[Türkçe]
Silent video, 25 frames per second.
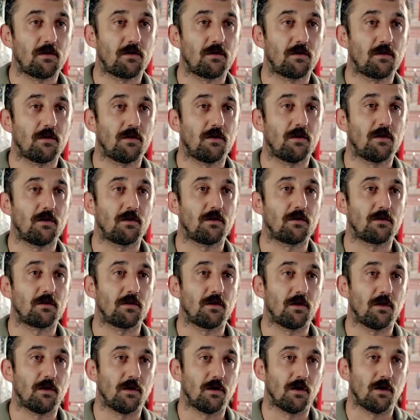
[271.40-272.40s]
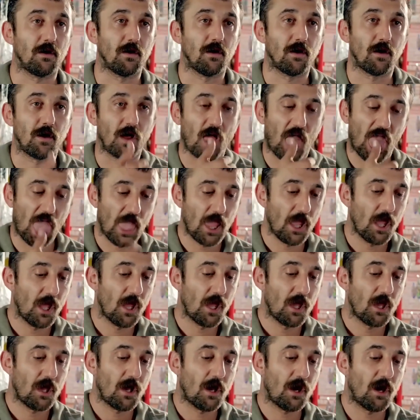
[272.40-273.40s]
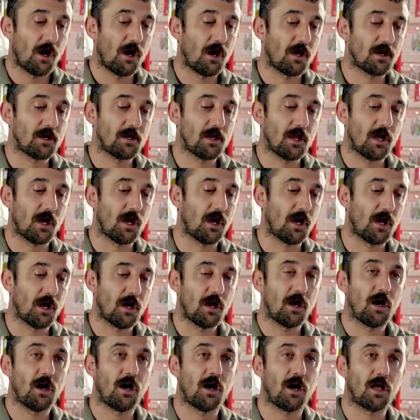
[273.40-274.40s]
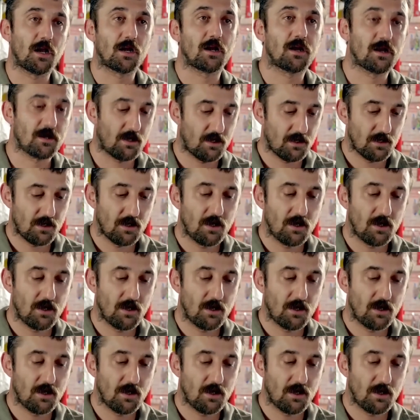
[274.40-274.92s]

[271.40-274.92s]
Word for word: Allah Allah. Al ya al.